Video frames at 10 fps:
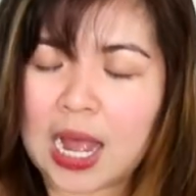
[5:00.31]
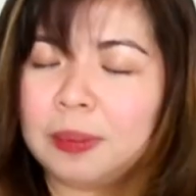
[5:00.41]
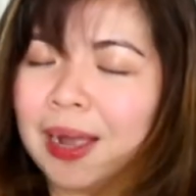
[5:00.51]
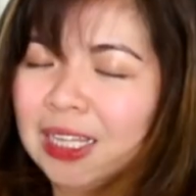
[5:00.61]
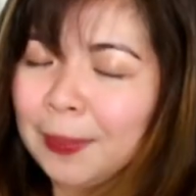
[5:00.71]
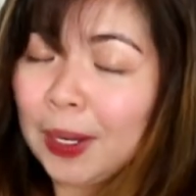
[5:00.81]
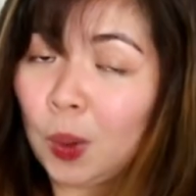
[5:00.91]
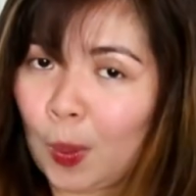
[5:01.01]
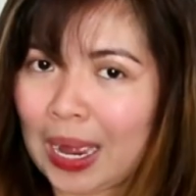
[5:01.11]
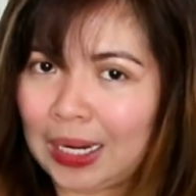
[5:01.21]
At maganda pa
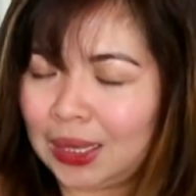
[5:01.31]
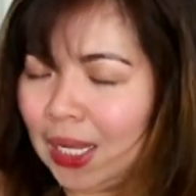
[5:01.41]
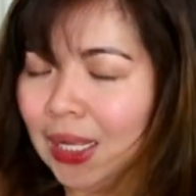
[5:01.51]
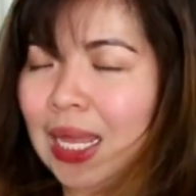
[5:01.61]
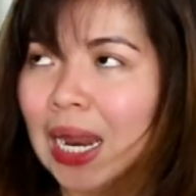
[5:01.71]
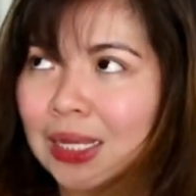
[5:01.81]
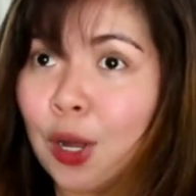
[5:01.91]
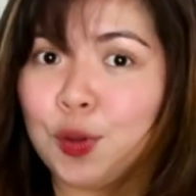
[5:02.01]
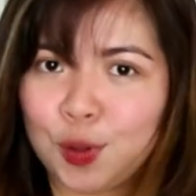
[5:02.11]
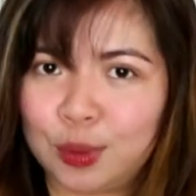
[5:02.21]
yung quality. Hindi
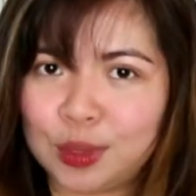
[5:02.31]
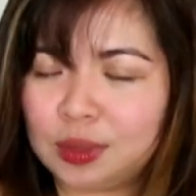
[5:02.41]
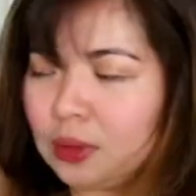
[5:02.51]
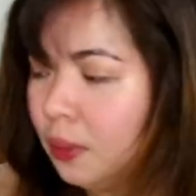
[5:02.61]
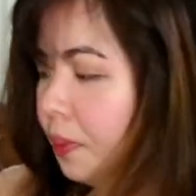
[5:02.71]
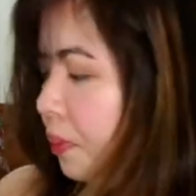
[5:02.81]
halatang used.